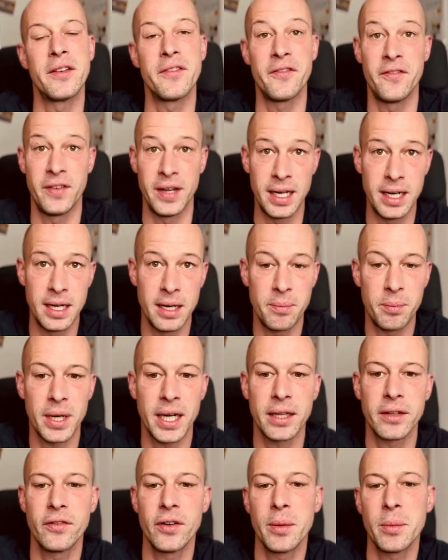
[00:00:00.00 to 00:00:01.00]
Viele
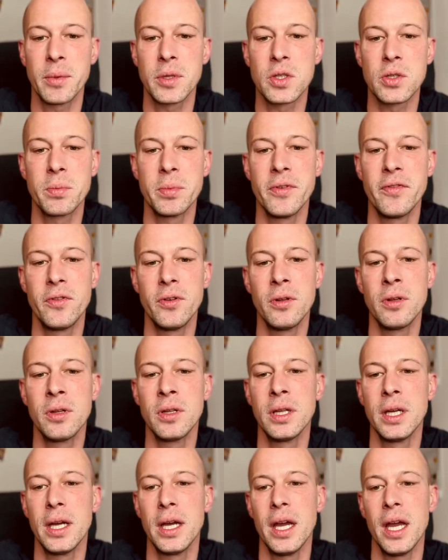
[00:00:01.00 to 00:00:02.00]
Plattformen zu
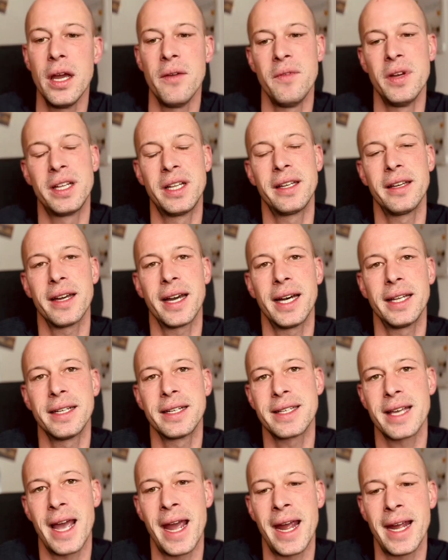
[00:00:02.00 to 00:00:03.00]
befüllen wird gerade
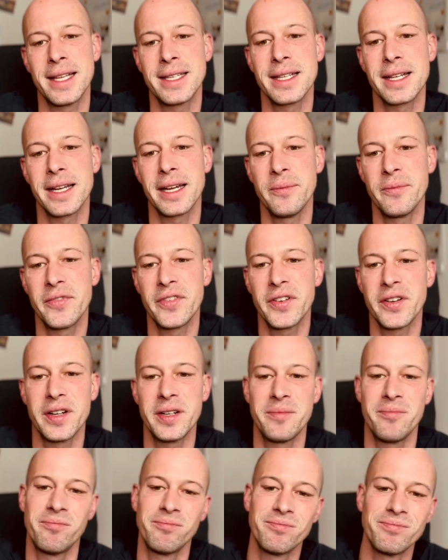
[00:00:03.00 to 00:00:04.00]
als
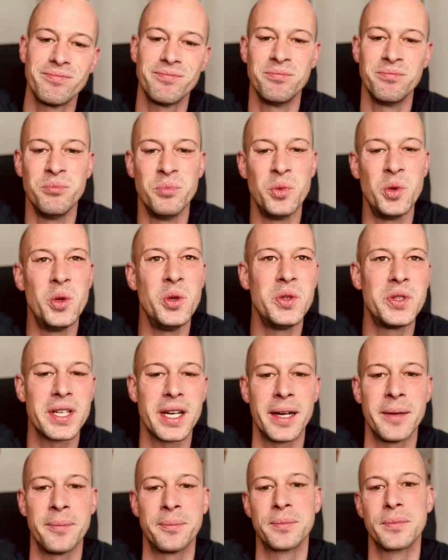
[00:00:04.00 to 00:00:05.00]
Einzelkämpfer
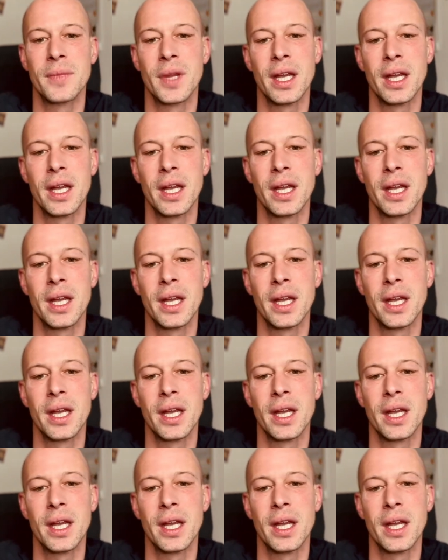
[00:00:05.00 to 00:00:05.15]
mühsam.